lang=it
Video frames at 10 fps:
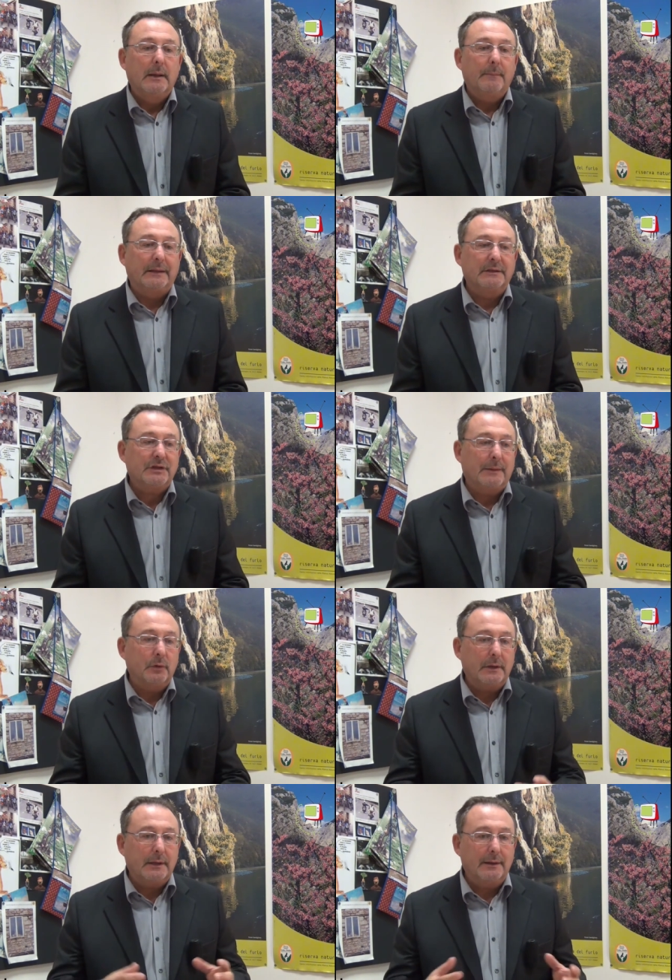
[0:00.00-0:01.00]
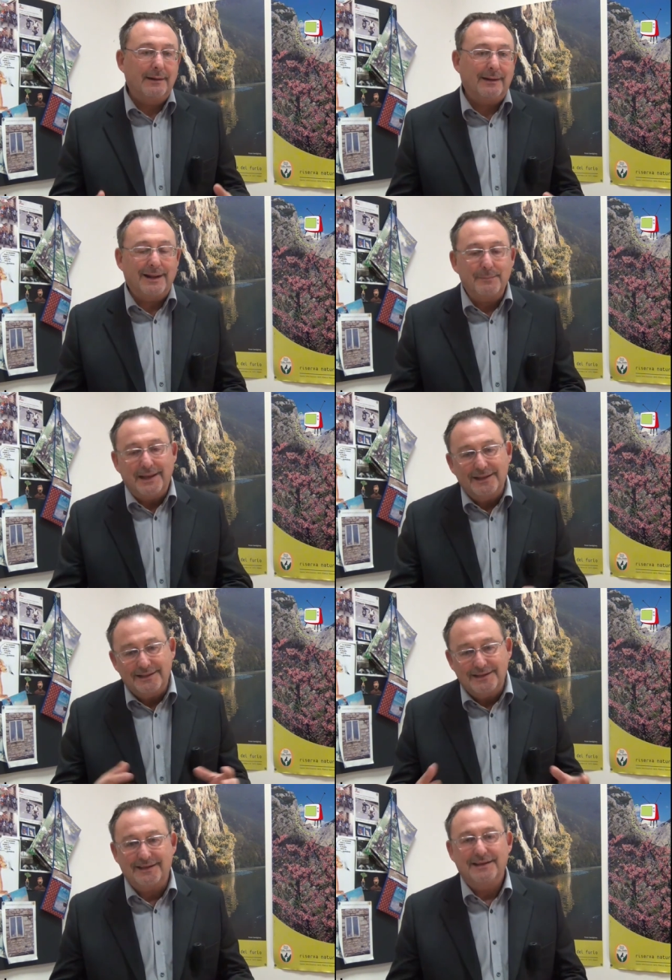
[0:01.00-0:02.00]
ma diciamo che la, la
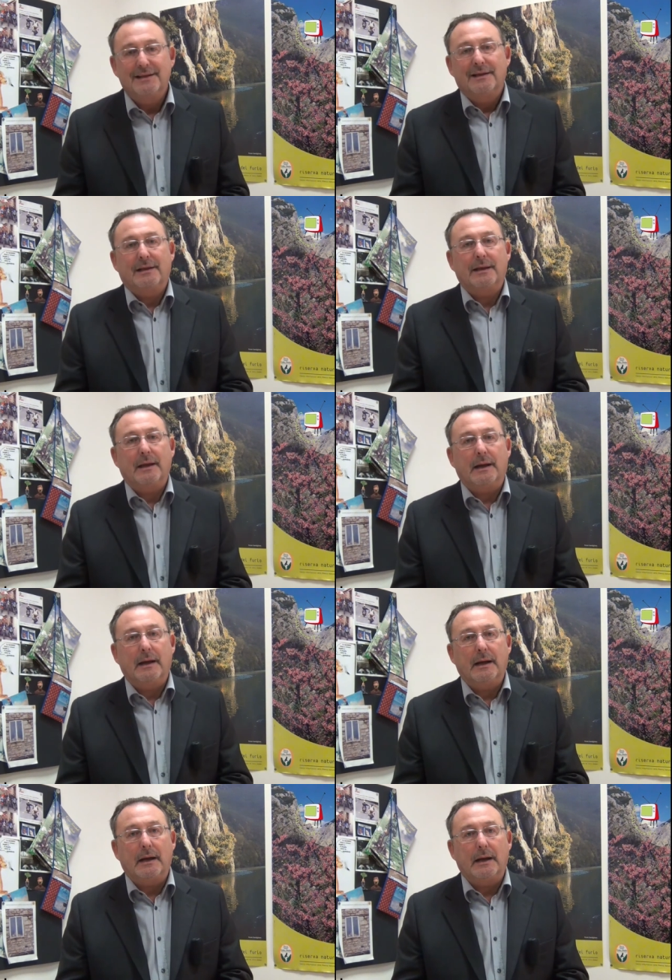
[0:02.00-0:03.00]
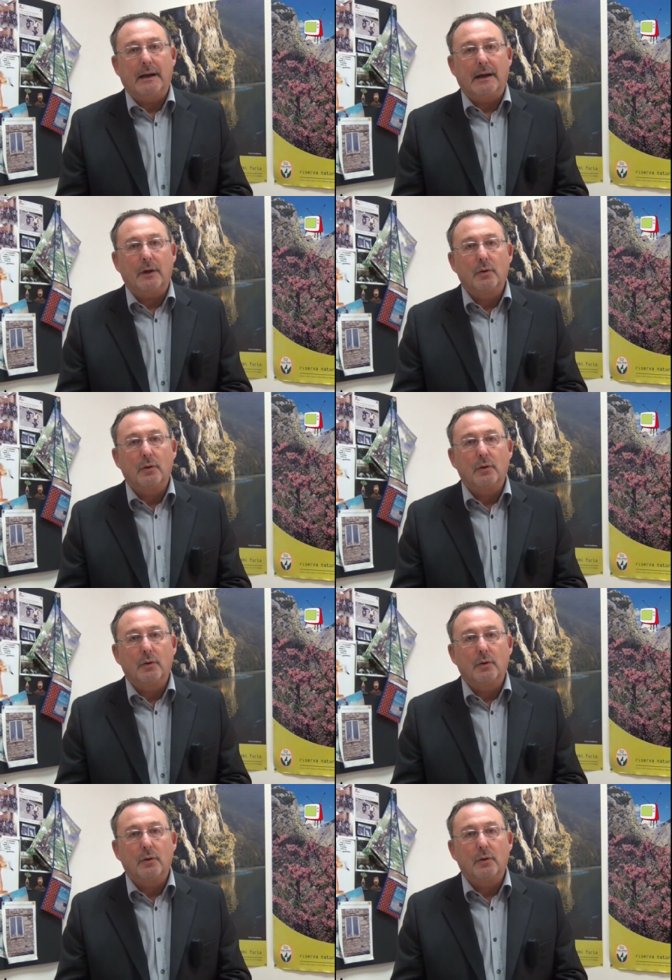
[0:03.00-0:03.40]
mente che ha, ha, ha,